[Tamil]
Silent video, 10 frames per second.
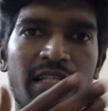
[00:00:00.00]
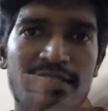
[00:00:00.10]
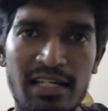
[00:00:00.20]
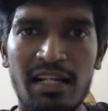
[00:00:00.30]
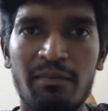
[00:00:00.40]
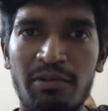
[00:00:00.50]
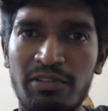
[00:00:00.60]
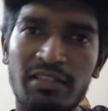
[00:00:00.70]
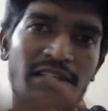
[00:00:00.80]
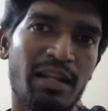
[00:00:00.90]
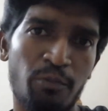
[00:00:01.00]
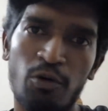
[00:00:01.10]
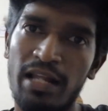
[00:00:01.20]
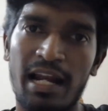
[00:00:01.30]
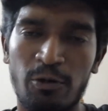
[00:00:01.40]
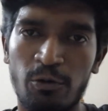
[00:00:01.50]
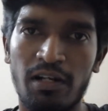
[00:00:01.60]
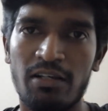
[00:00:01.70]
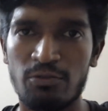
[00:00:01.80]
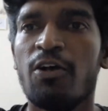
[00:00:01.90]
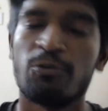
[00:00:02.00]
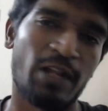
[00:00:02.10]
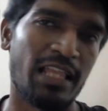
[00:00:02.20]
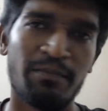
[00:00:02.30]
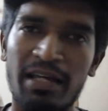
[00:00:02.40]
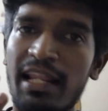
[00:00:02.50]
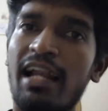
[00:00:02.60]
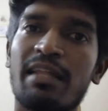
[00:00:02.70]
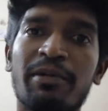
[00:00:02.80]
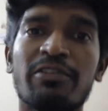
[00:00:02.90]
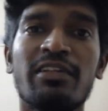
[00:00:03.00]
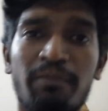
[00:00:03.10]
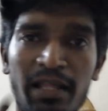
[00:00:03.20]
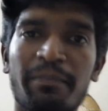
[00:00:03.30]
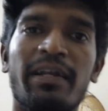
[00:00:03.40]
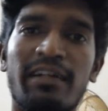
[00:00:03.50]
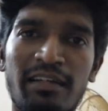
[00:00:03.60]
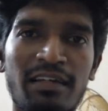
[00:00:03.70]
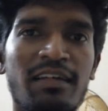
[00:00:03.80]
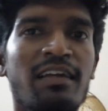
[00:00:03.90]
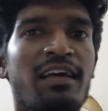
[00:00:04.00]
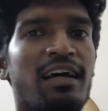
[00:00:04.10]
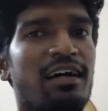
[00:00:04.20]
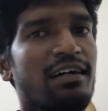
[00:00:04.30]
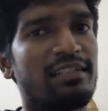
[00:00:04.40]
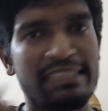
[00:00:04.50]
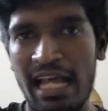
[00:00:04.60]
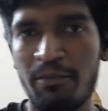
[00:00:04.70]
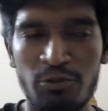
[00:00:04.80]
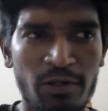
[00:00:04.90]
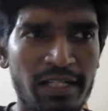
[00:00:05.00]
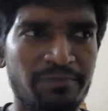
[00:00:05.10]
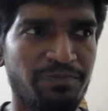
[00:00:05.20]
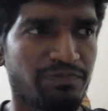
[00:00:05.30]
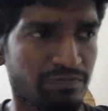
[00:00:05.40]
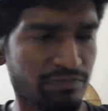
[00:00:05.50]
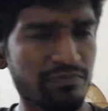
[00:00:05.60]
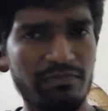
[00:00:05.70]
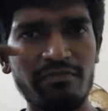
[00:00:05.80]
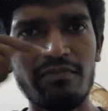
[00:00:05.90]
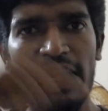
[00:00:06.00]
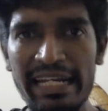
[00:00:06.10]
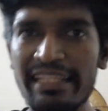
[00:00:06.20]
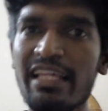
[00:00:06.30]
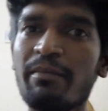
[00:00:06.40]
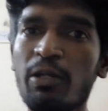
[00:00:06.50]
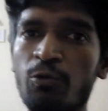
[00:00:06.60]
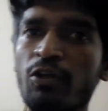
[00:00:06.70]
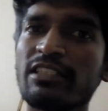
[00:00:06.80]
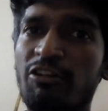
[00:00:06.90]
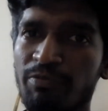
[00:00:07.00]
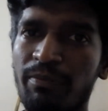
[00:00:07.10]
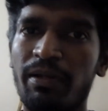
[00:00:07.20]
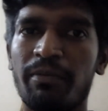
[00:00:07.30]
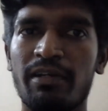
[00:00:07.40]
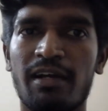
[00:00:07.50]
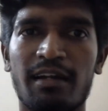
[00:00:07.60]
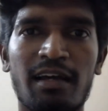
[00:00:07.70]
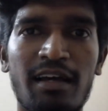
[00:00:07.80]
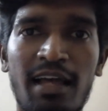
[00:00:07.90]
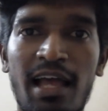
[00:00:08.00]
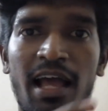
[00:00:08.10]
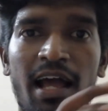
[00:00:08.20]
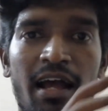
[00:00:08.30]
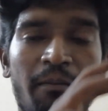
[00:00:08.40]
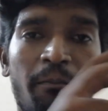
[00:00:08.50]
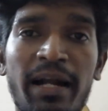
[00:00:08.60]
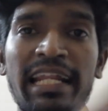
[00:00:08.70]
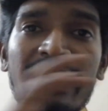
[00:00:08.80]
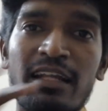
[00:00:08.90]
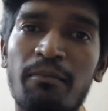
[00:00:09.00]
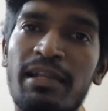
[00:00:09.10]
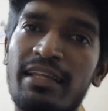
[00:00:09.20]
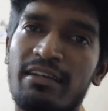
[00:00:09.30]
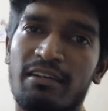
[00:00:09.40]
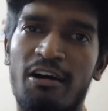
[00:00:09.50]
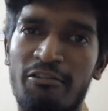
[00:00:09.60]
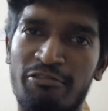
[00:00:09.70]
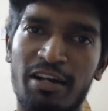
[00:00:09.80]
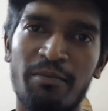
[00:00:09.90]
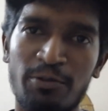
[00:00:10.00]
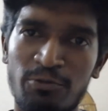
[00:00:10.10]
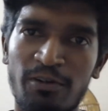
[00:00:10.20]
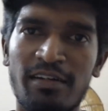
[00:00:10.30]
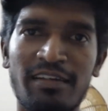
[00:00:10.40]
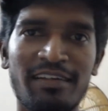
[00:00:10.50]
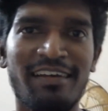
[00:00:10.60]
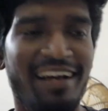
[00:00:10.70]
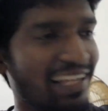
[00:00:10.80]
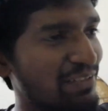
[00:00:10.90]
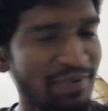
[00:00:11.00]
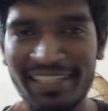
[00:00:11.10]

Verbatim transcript: இன்ஸ்டாகிராமில் வந்து ரிப்போர்ட் ஆட் கொடுக்கலாம் ஸோ அந்த மாதிரி எல்லாத்தையுமே வந்து ரிப்ளை பண்ணிவிட்டு ஸ்கேம்னு சொல்லிட்டேன் அண்ட் இதே மாதிரி இன்னொரு செட் ஆஃப் பீப்புள் எப்படி இருக்காங்கன்னா மணி டபுளிங் ஆஃபர் அப்படின்னு சொல்லிட்டு அந்த